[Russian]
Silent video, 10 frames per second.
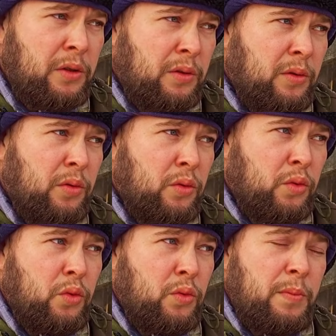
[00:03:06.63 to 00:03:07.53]

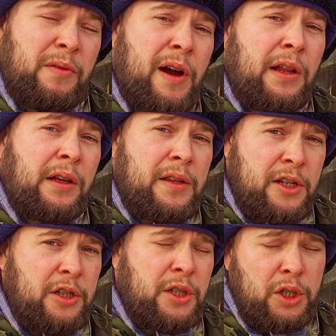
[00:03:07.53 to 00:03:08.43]
Ну, бывает,
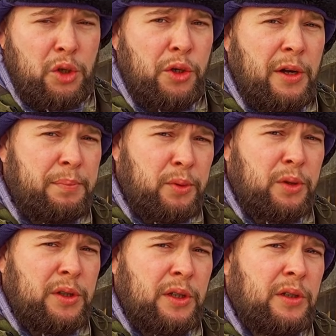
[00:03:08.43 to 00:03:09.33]
конечно, еще и
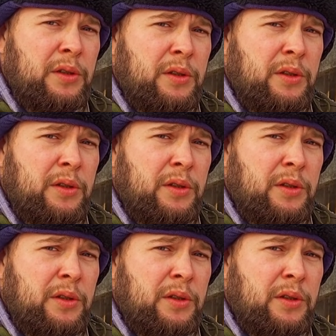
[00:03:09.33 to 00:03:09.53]
капуста.